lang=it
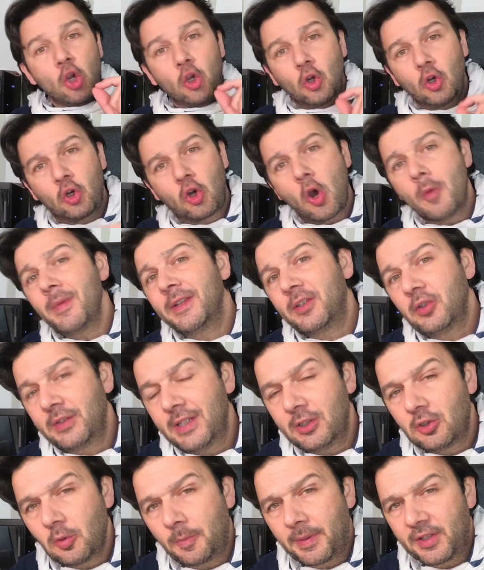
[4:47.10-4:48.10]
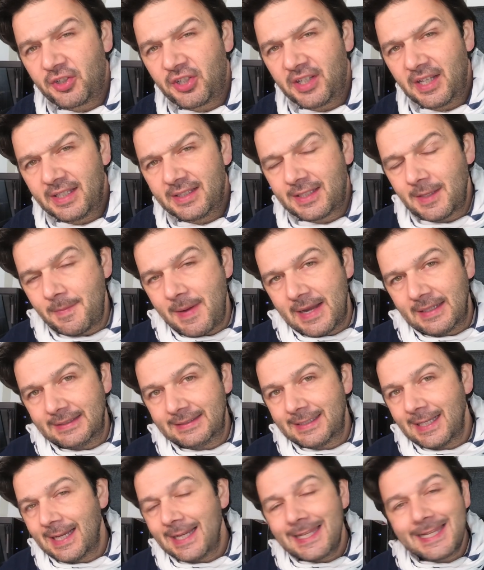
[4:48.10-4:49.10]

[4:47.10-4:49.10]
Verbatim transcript: Come ti ho detto precedentemente,